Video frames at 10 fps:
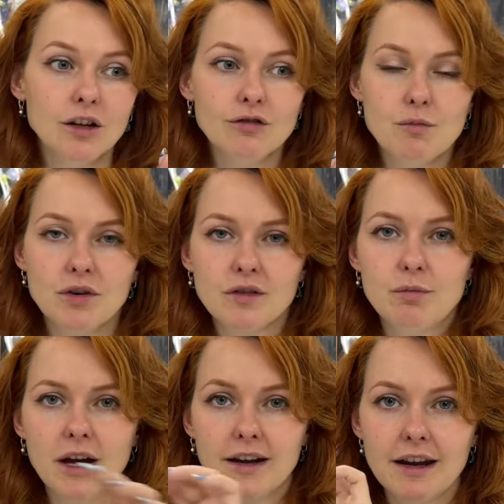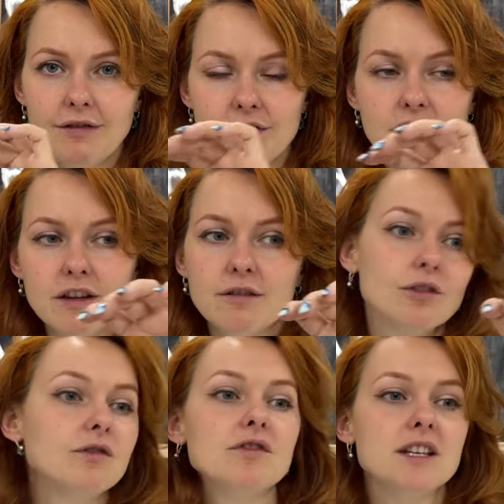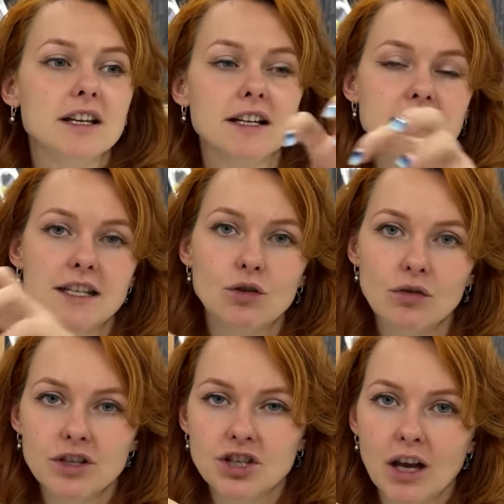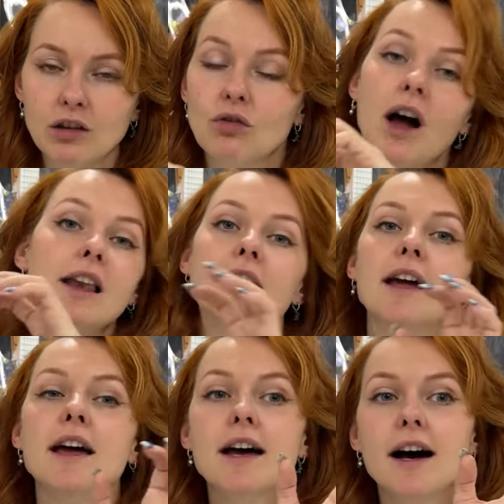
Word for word: Ну, во-первых, биографии и вот все эти иконочки актуальные